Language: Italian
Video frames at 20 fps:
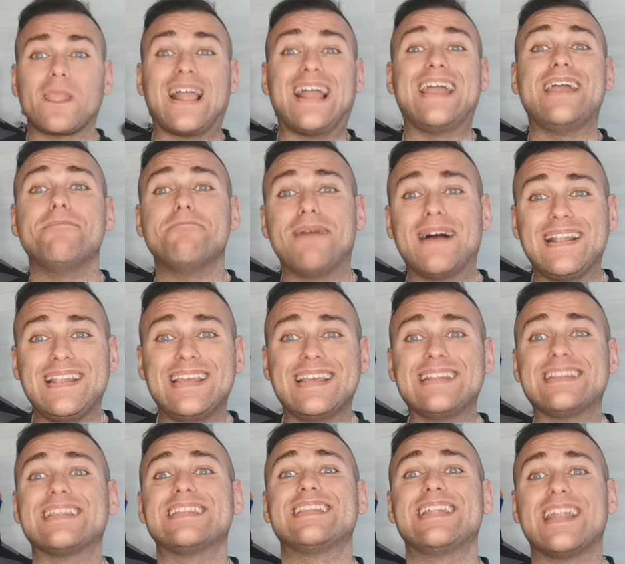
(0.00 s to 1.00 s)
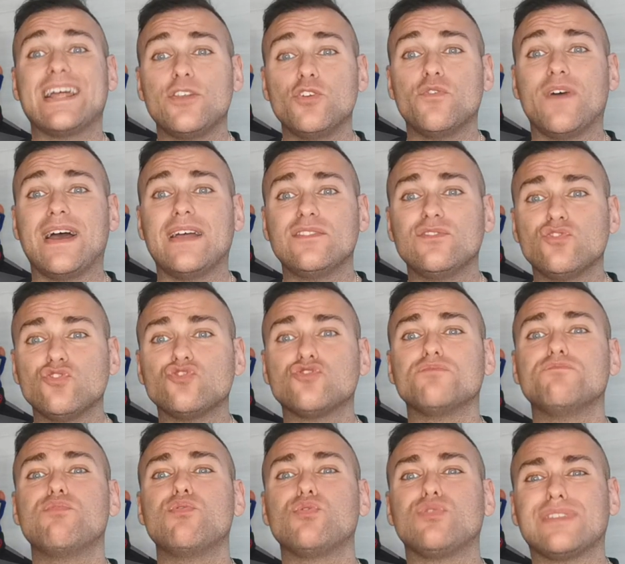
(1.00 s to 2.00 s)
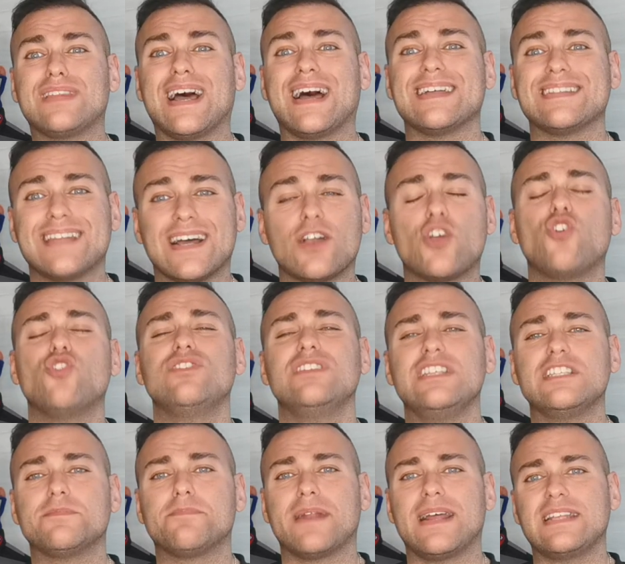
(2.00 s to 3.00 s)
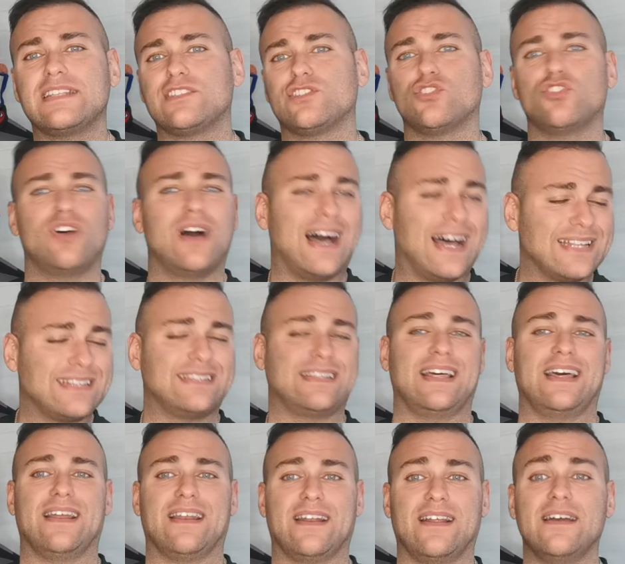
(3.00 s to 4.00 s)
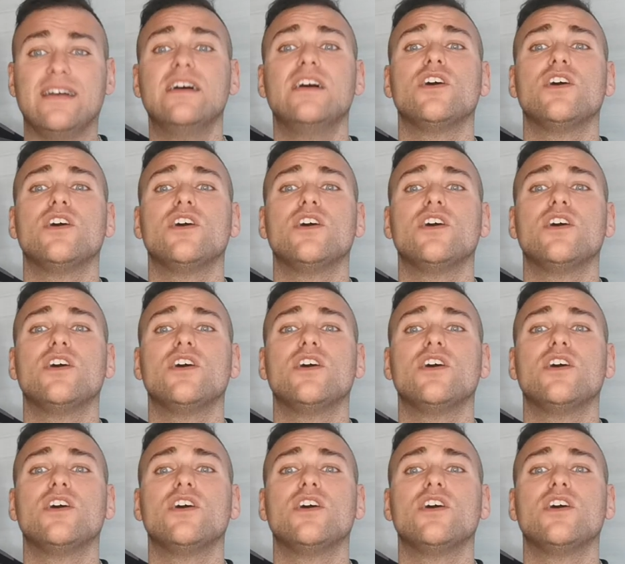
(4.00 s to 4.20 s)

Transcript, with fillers: e maglietta della Juventus buttata con disprezzo a terra.